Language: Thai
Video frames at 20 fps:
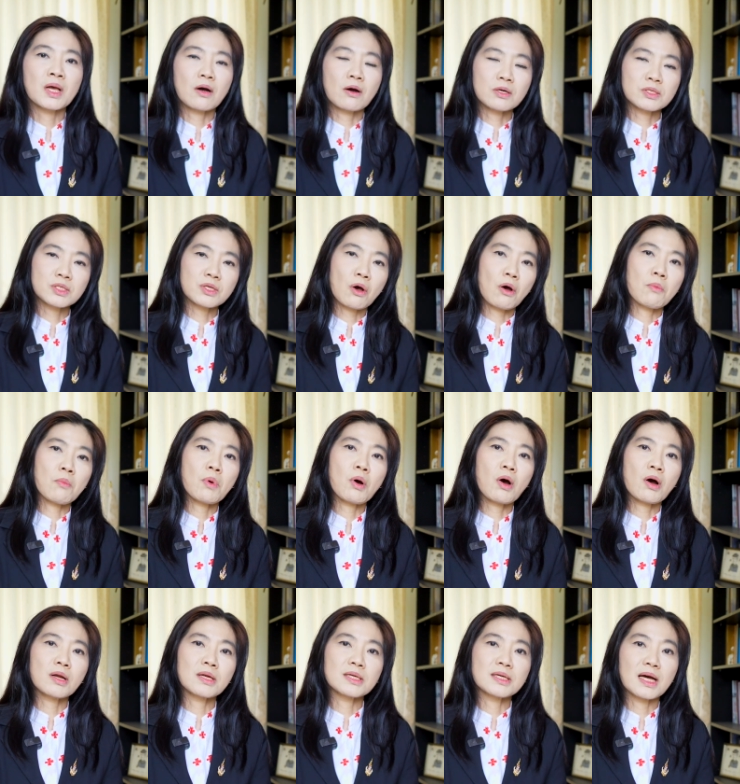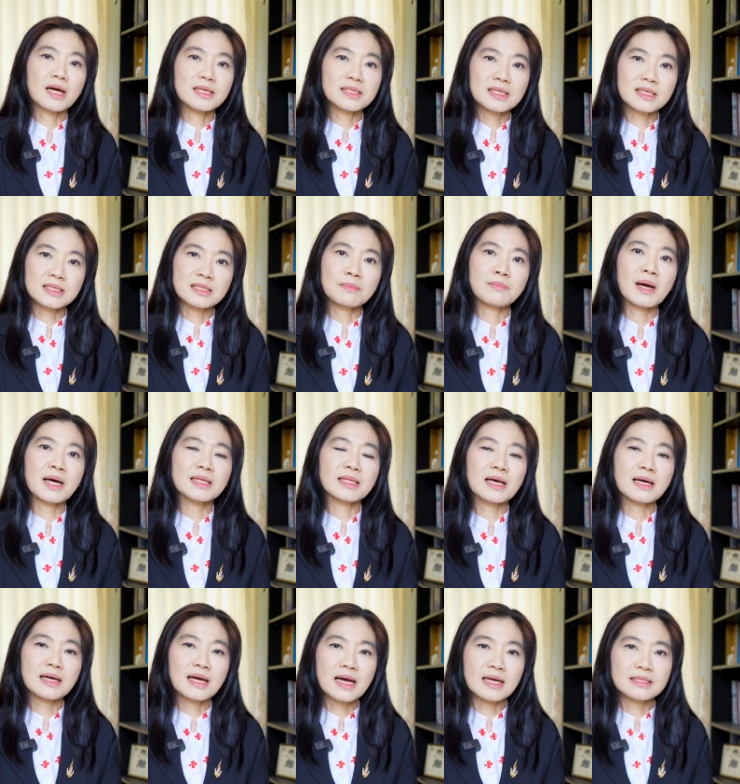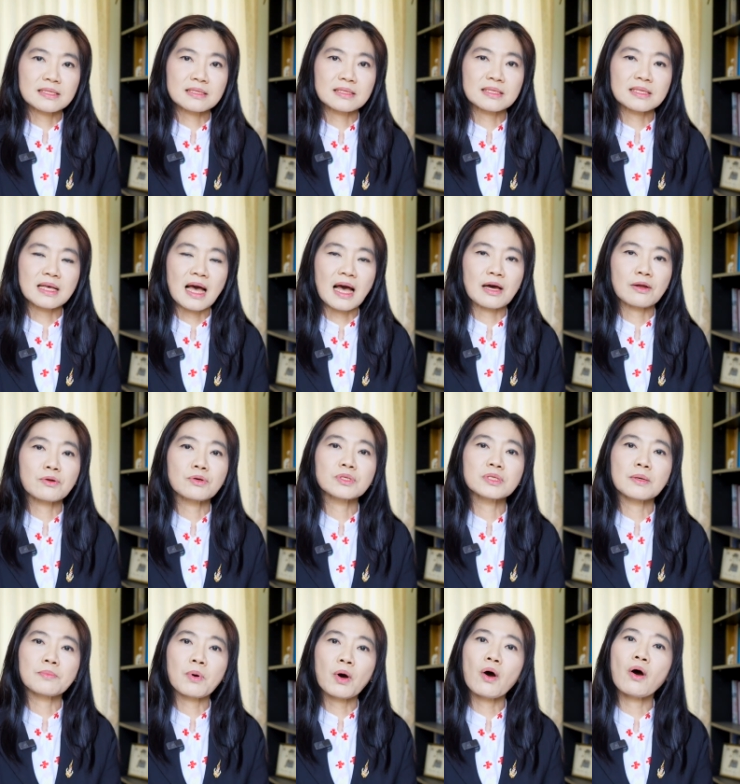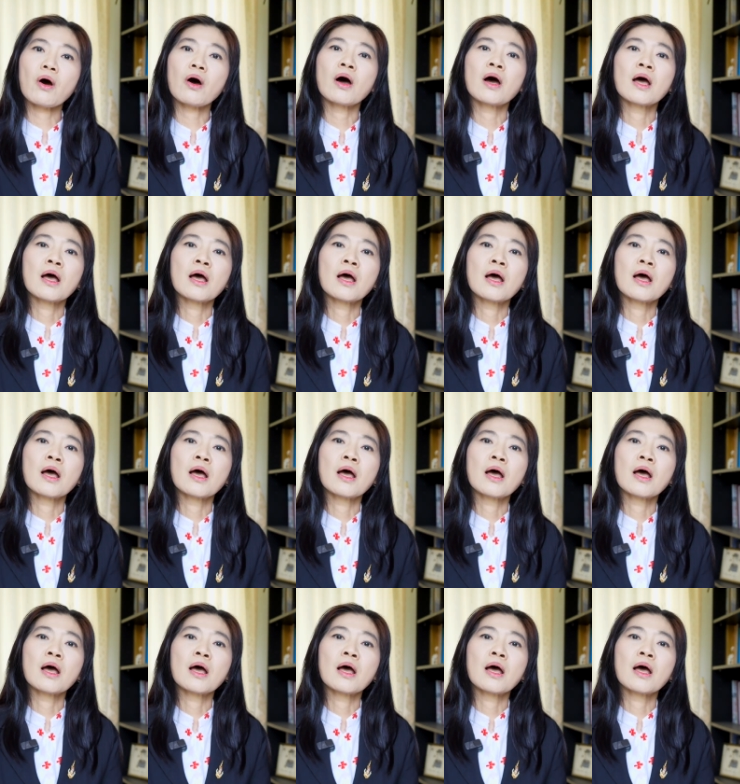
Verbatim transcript: อสอมอ หรืออาสาสมัครทางการศึกษาโดยเฉพาะ